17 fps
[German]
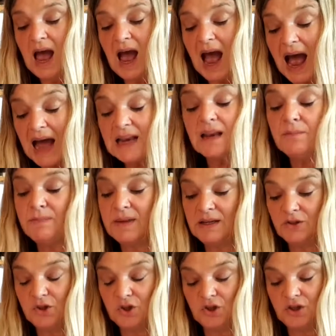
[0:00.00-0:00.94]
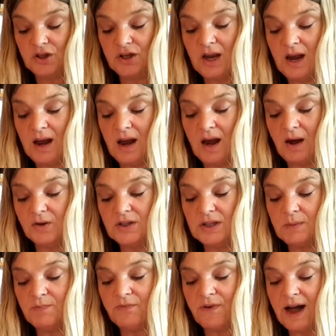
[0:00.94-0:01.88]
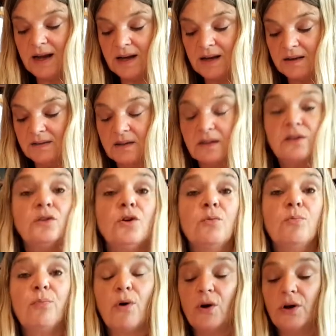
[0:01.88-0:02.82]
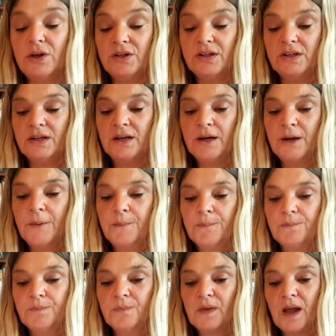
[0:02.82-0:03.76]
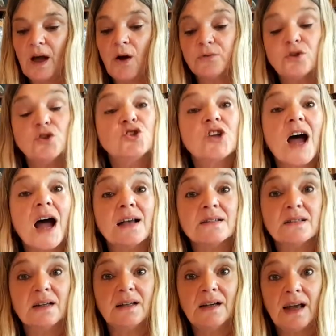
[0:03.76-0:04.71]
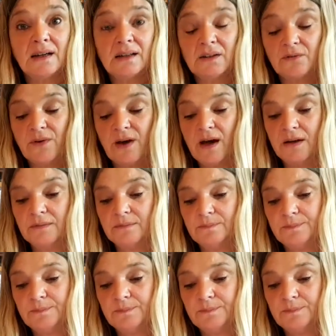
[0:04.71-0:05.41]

alle Menschen aus dem wankenden Gebäude auf die Straße gelangt waren.